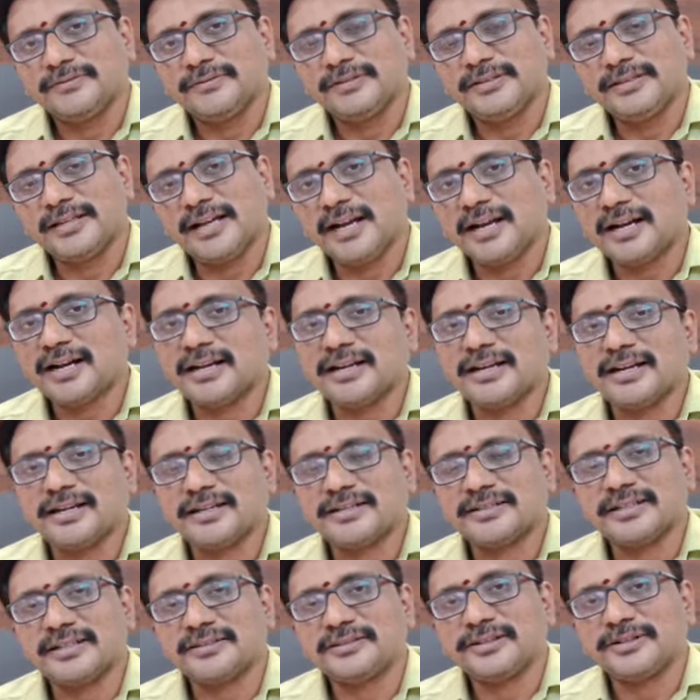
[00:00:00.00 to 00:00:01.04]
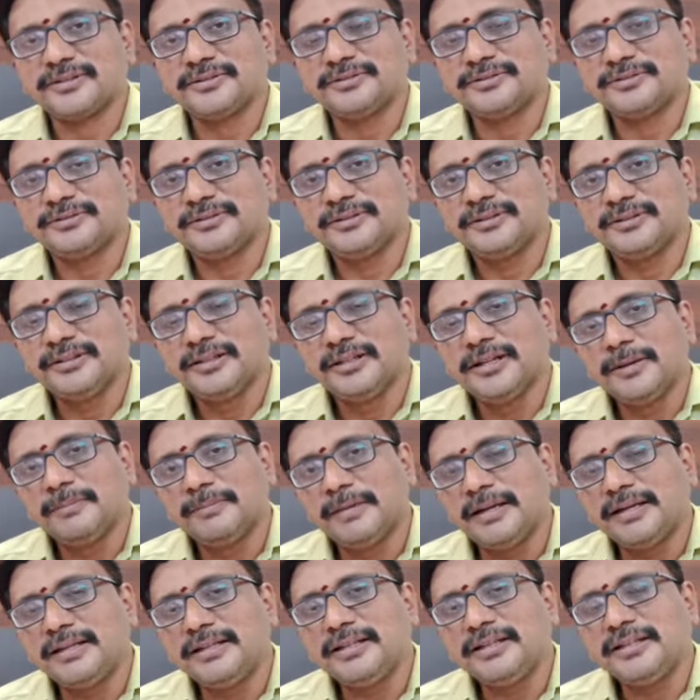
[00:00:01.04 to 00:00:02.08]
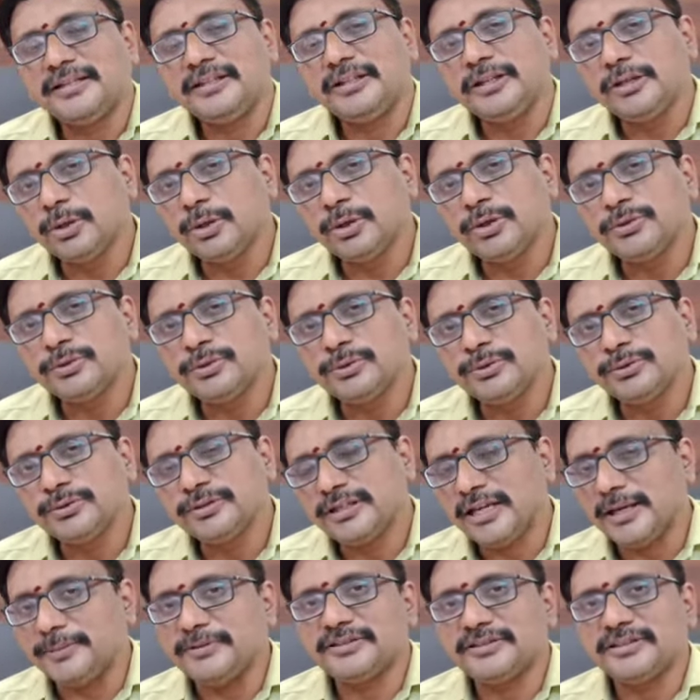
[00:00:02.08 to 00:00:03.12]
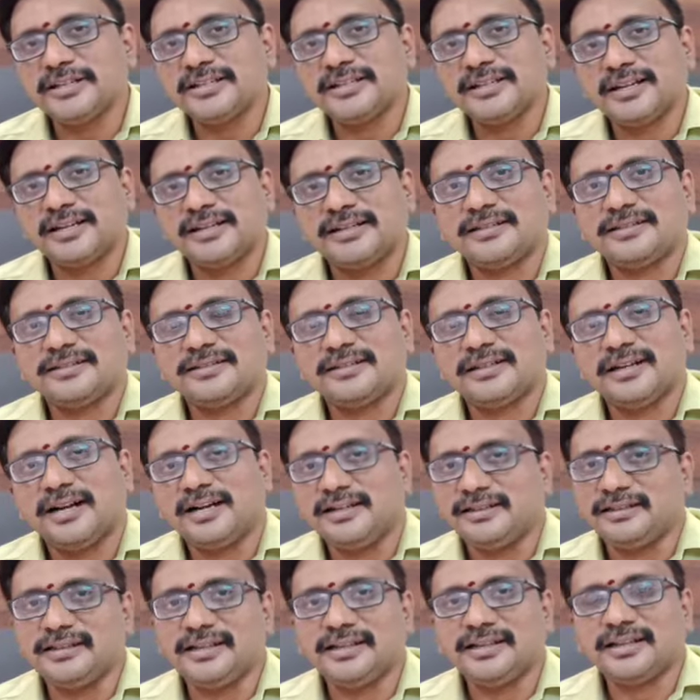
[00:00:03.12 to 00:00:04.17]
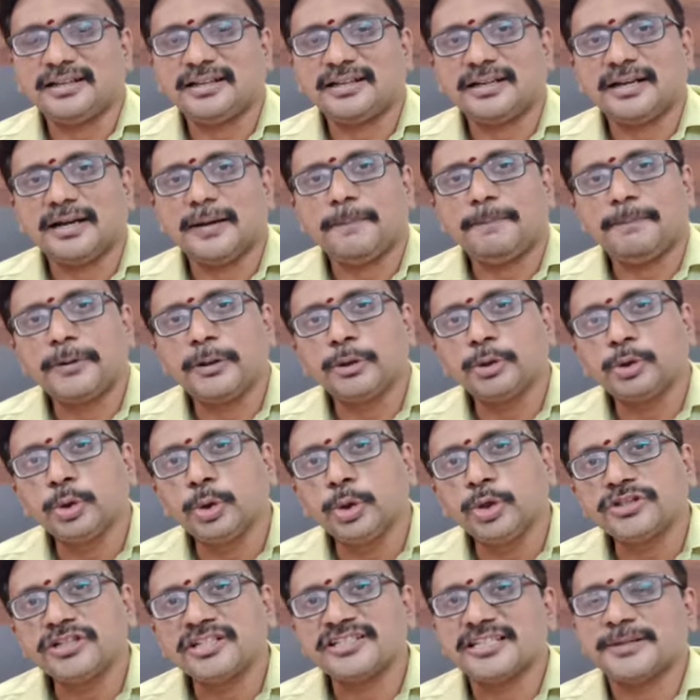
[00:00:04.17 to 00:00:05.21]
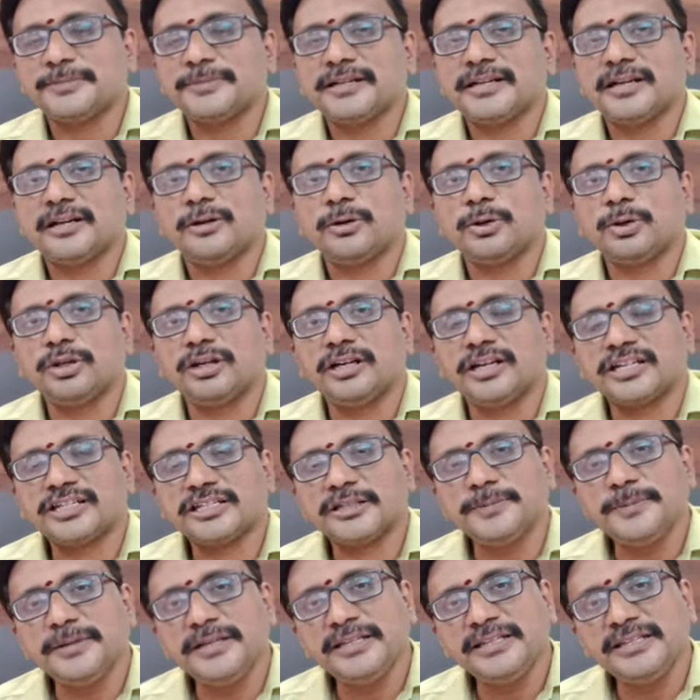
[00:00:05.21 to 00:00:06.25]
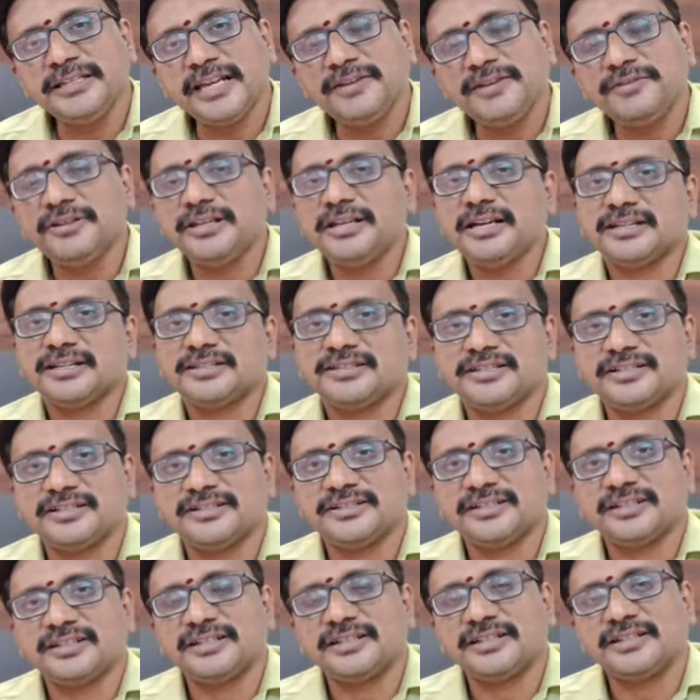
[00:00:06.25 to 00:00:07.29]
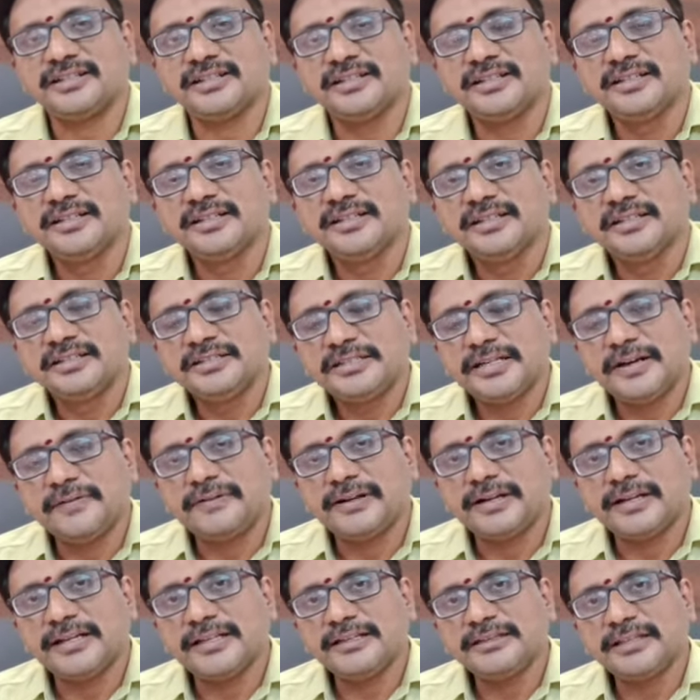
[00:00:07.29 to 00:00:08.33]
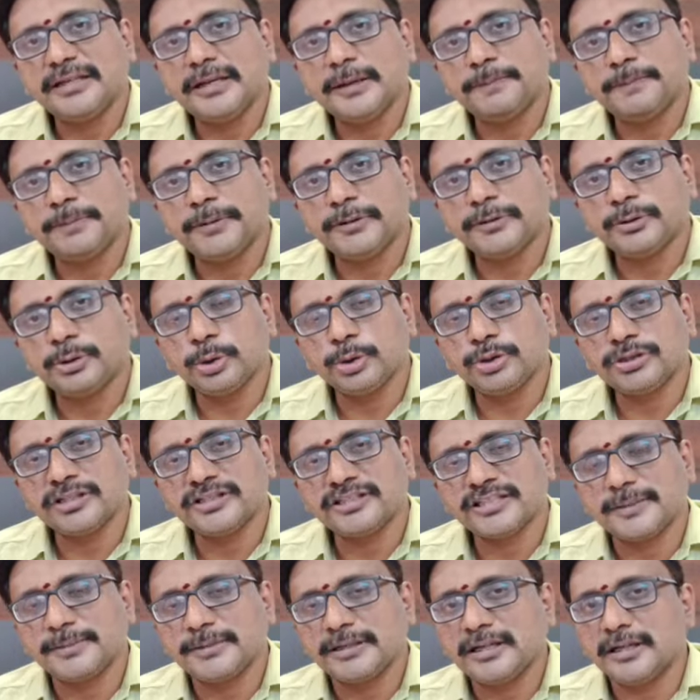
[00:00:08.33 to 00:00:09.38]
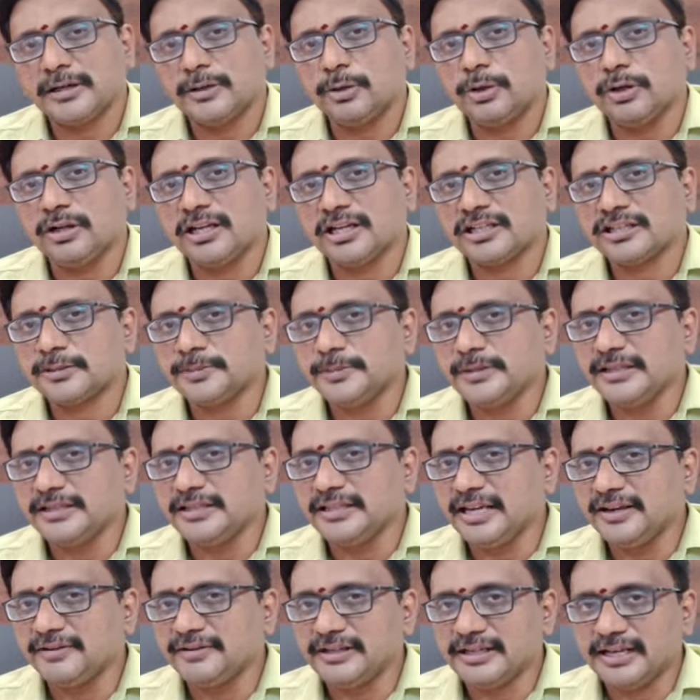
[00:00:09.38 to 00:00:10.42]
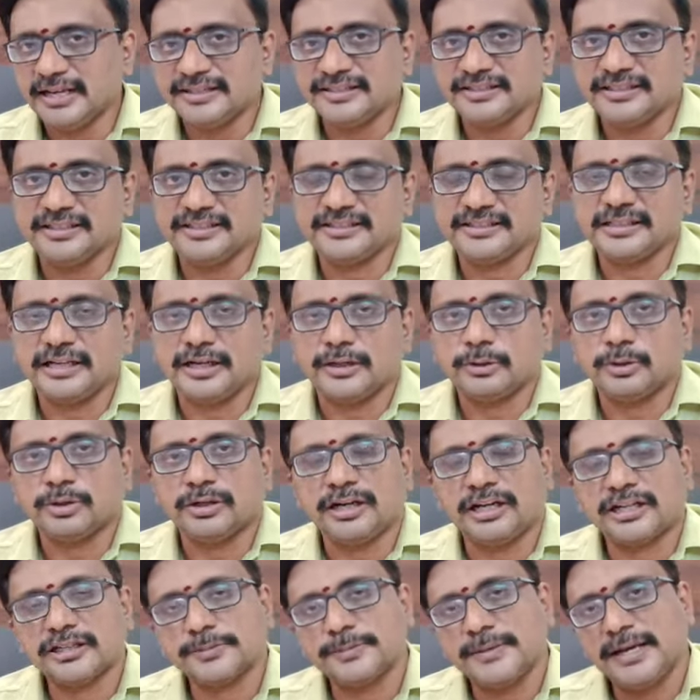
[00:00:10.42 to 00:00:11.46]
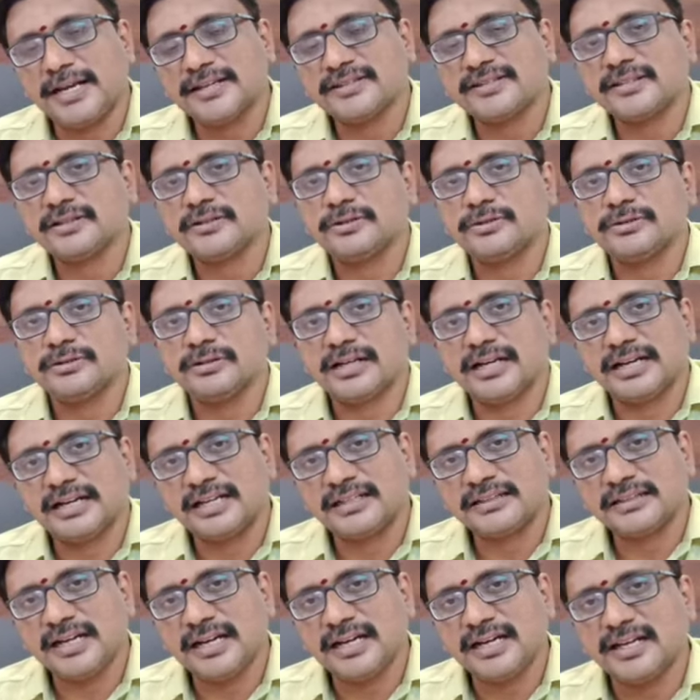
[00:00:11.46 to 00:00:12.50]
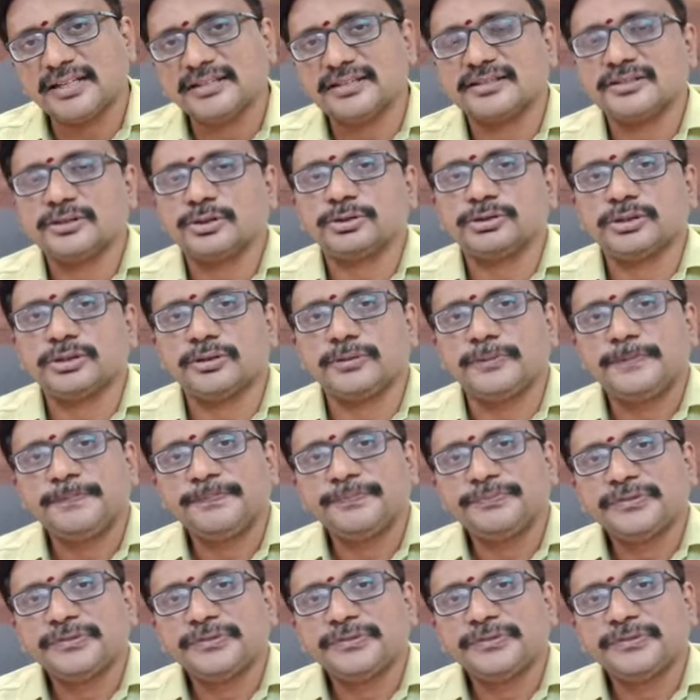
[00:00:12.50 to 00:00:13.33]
విశాఖ నక్షత్రం మరి ఈరోజు ఏమి చేయాలి అంటే గనక ప్రదోష సమయంలో లక్ష్మీదేవిని అర్చించండి ఎవరైతే ప్రదోష సమయంలో లక్ష్మీదేవిని అర్చిస్తారో లక్ష్మీ అష్టకం కనకదారా స్తోత్రం